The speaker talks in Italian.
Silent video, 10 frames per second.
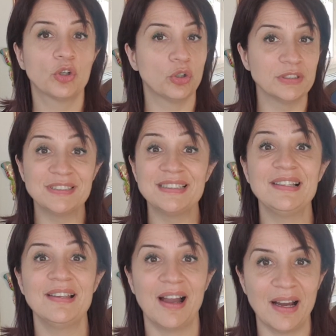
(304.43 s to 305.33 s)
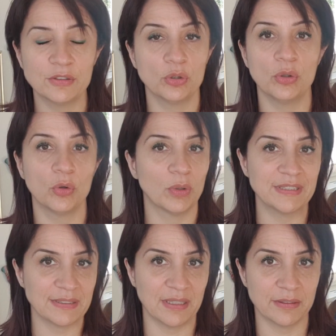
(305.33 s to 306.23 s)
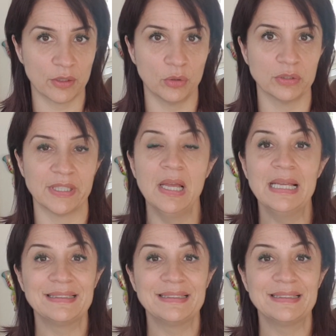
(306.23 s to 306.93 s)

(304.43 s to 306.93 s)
consigliato o qualsiasi altra cosa.